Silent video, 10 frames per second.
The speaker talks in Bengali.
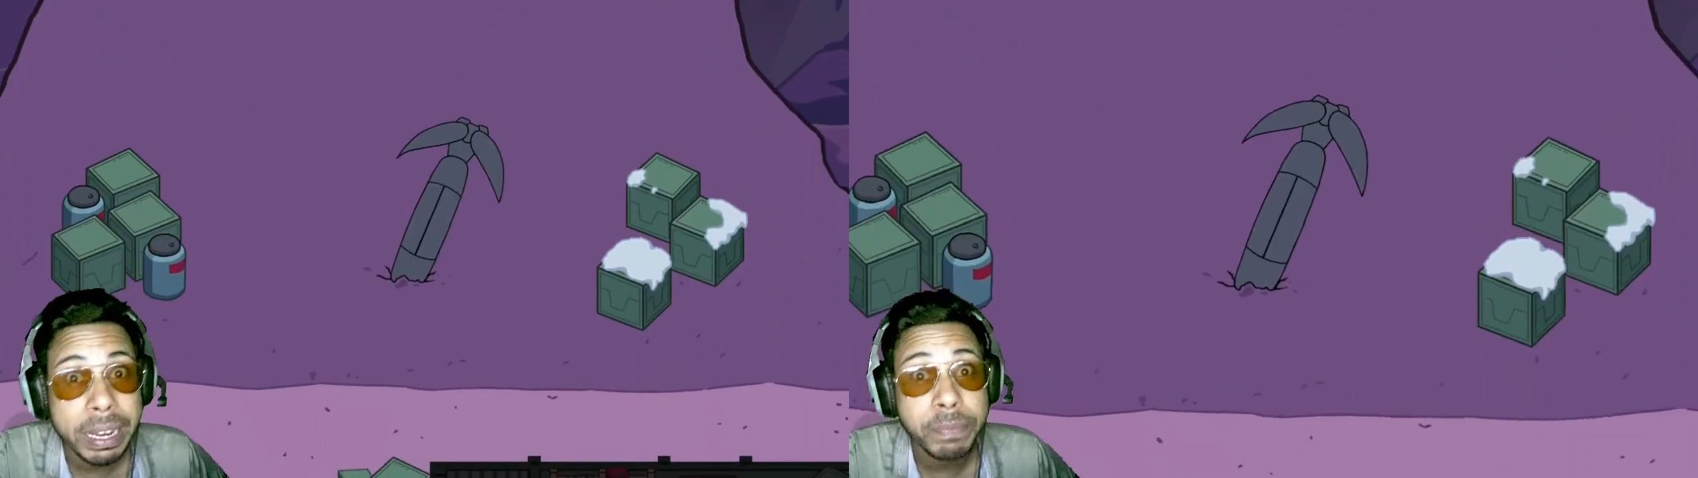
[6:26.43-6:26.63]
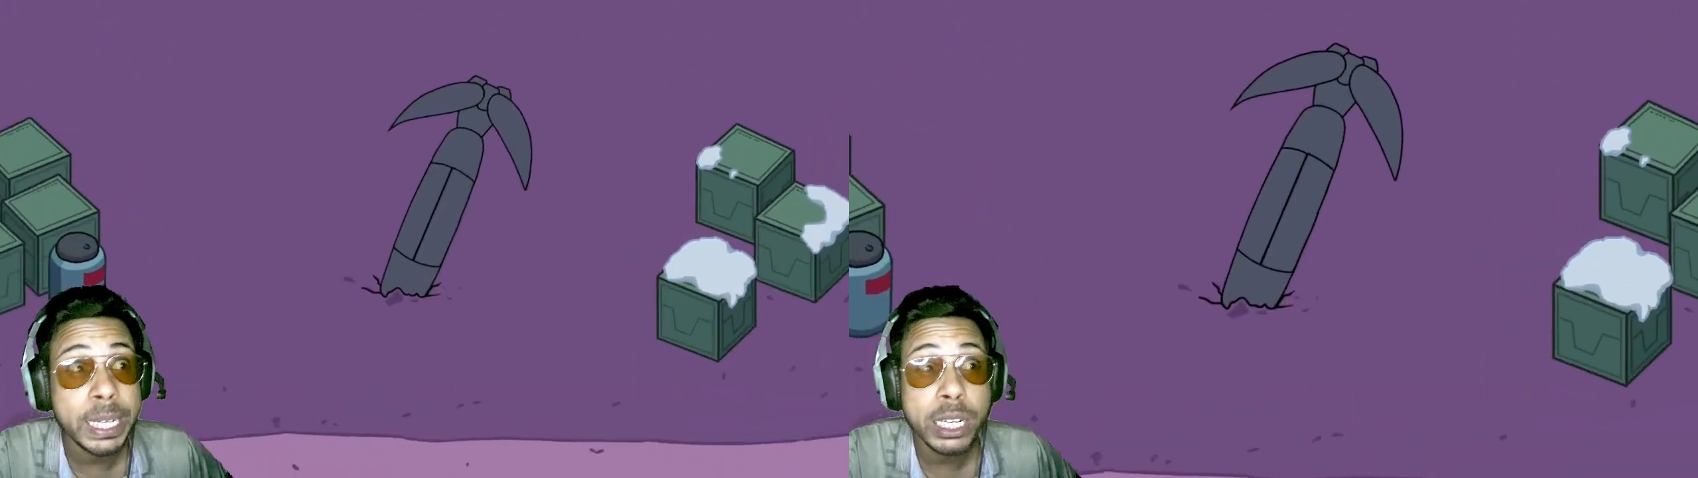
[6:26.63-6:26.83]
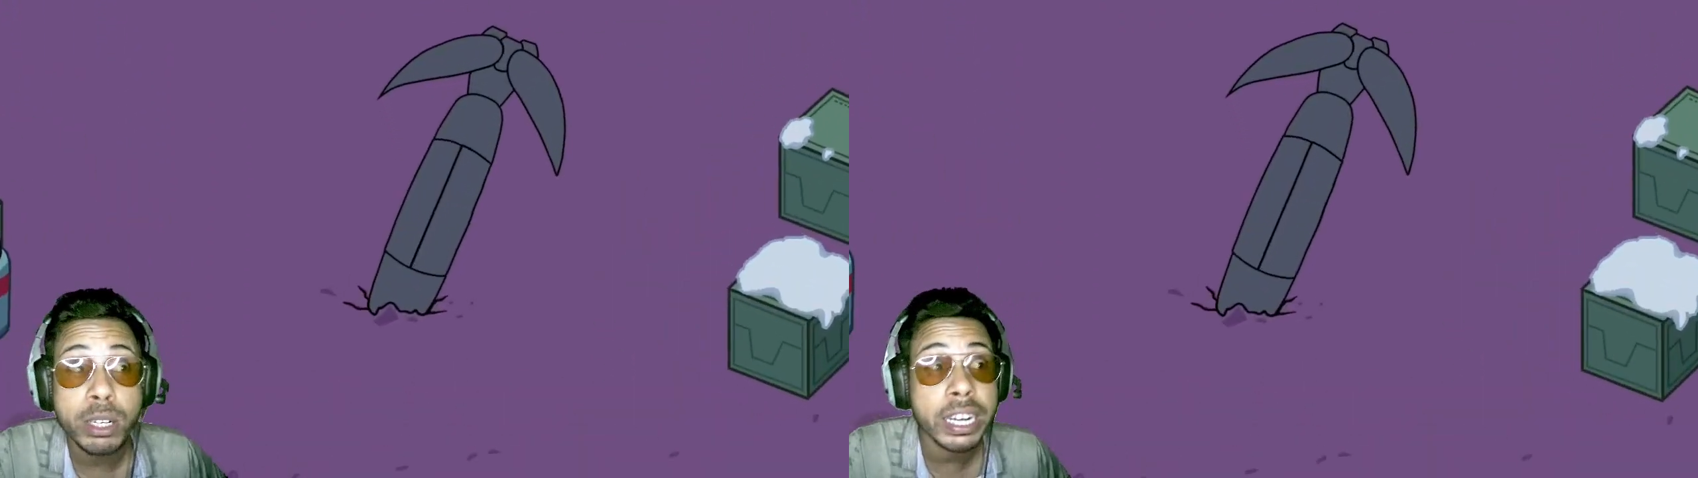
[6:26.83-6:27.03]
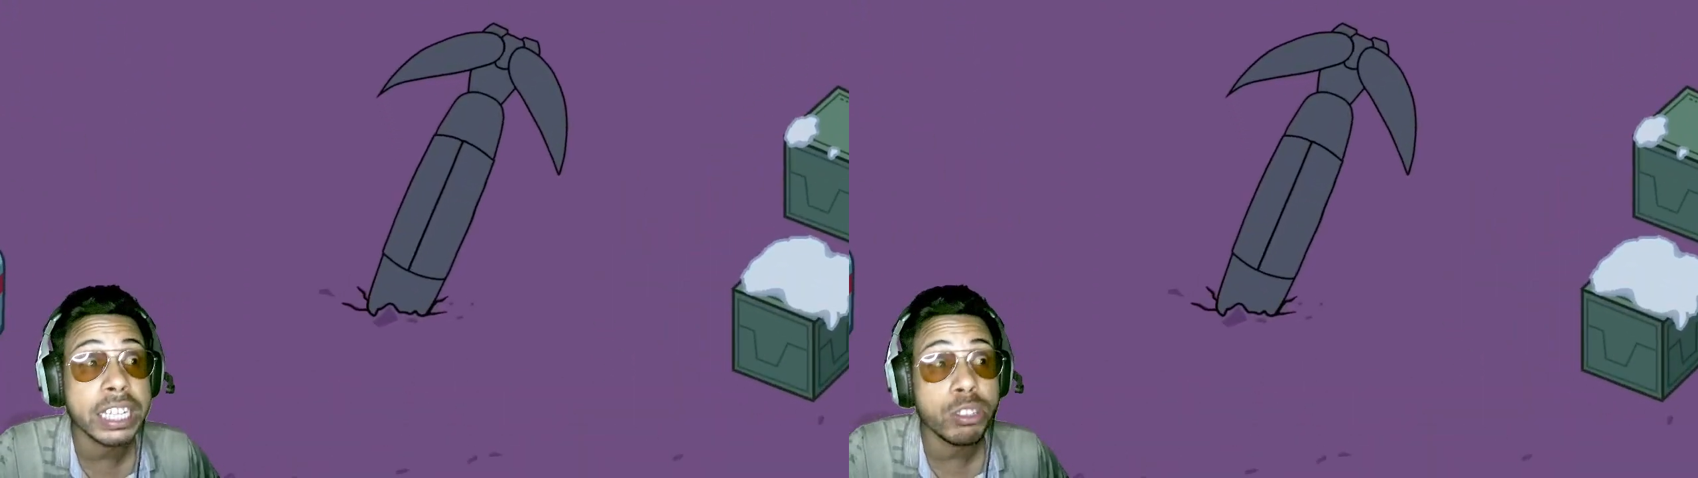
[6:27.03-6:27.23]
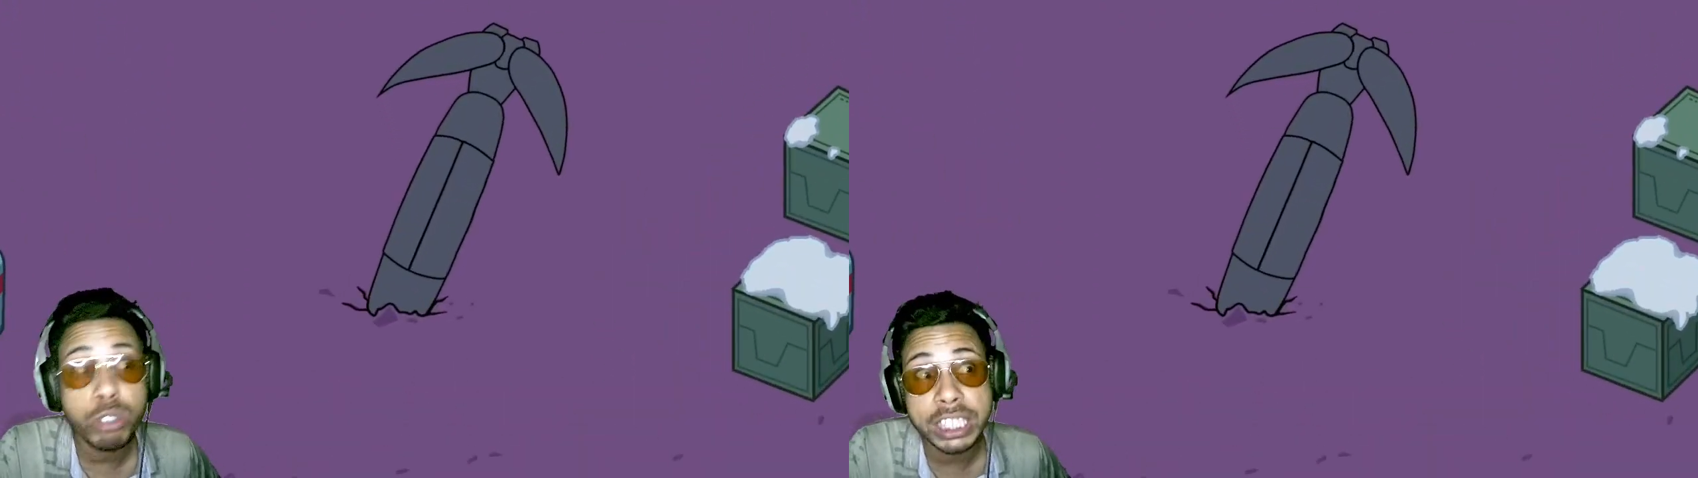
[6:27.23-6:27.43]
ভাই প্রিডেটরের
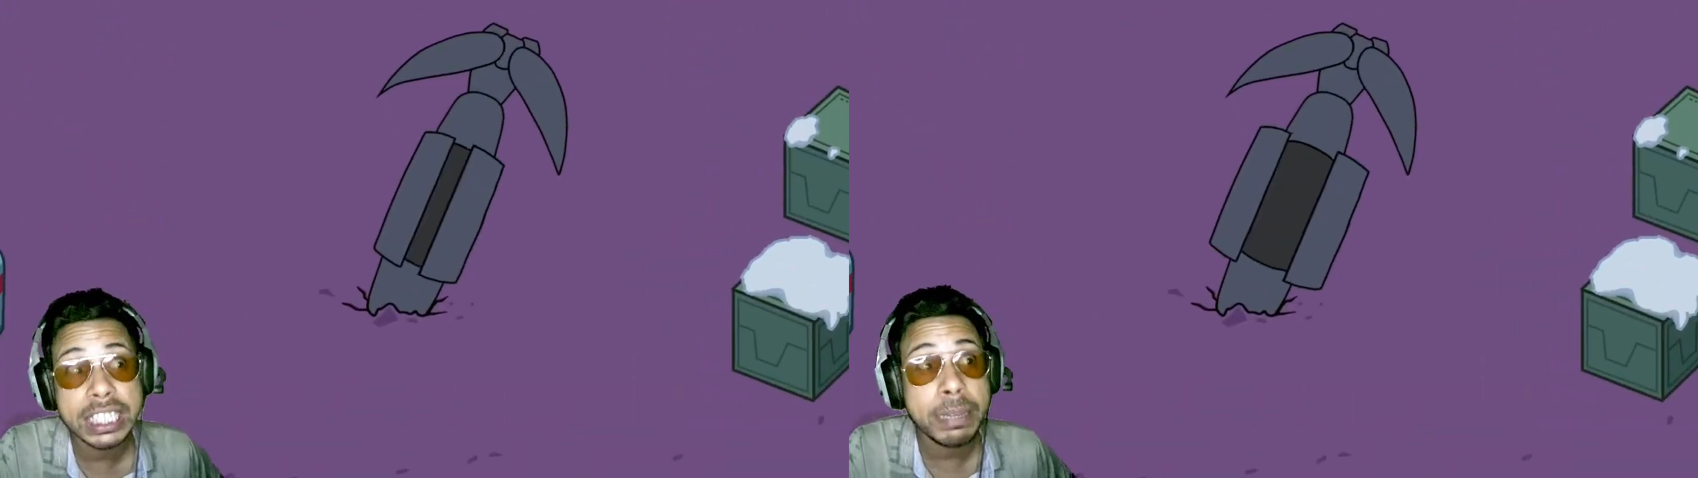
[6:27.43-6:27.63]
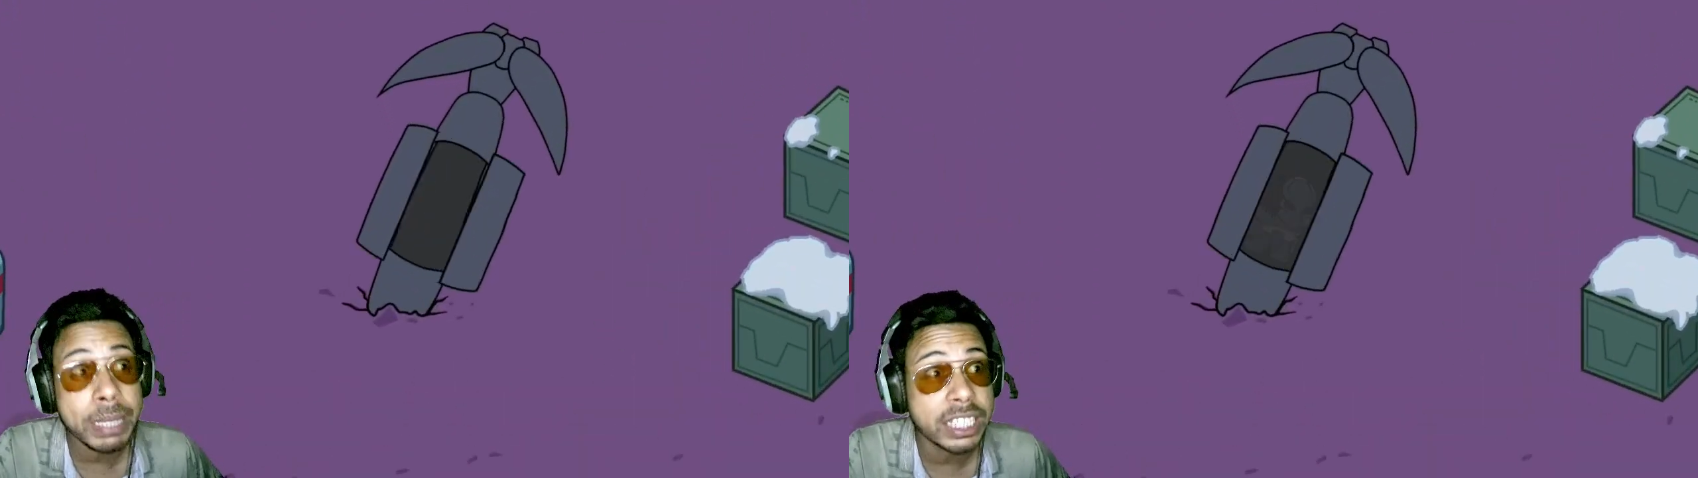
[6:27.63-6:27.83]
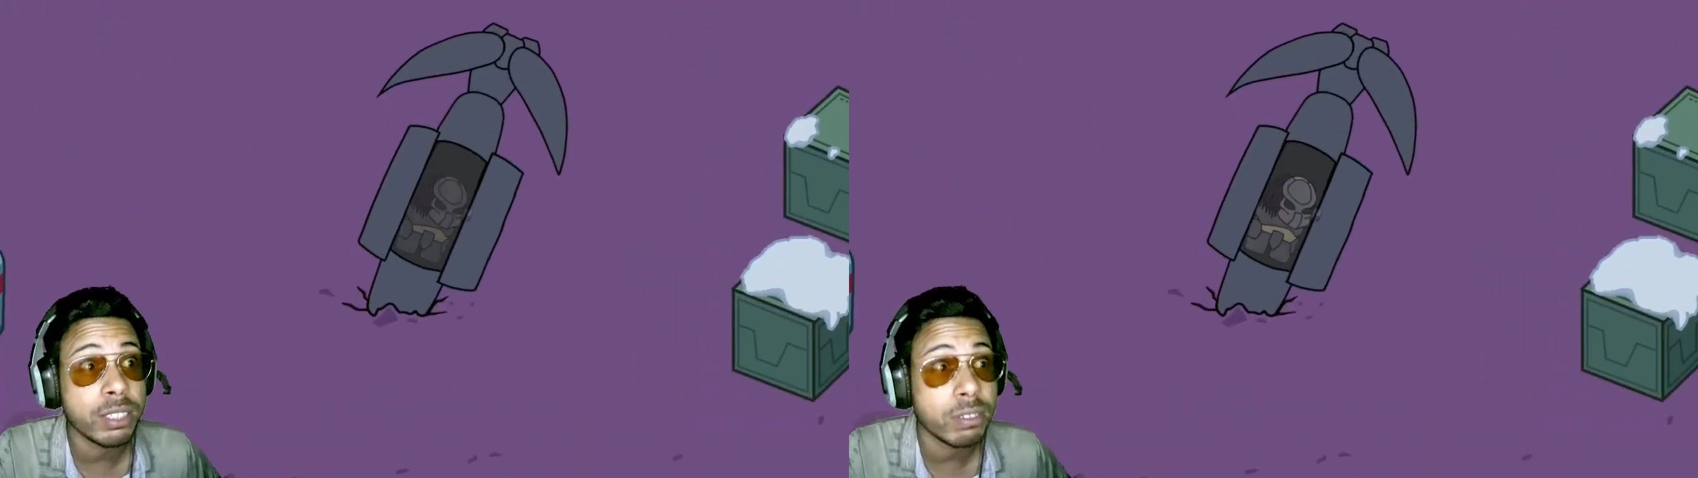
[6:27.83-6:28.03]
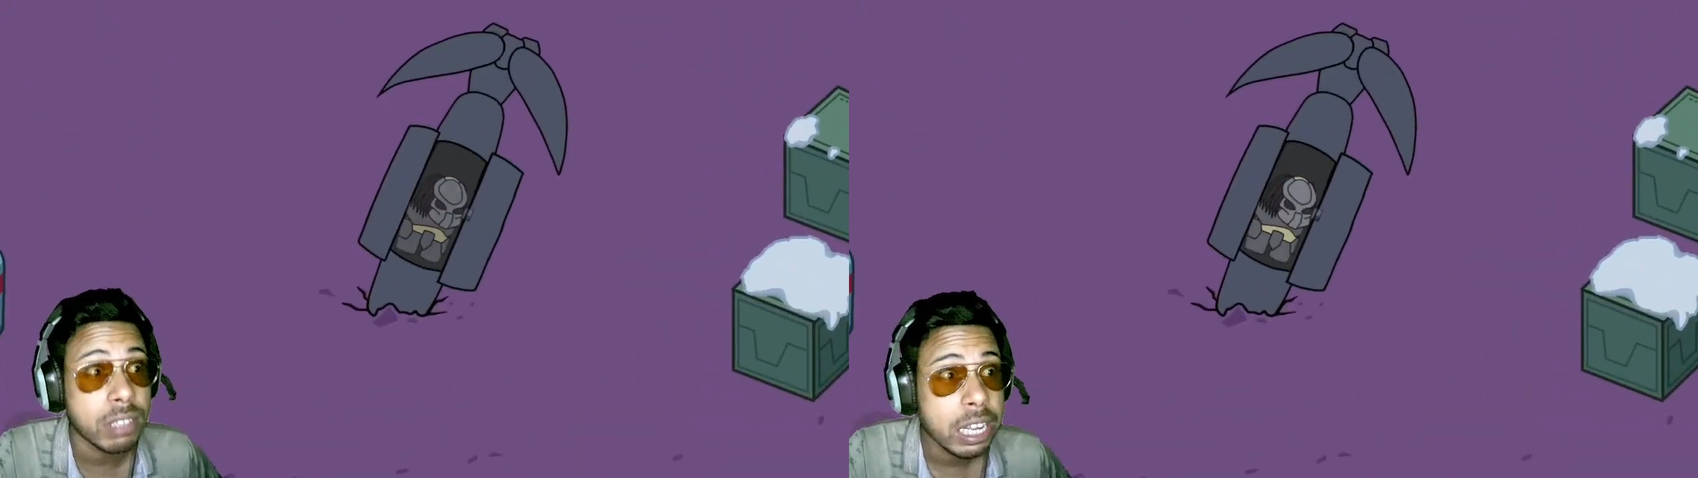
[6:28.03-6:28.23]
কিন্তু সিনেমা ছিল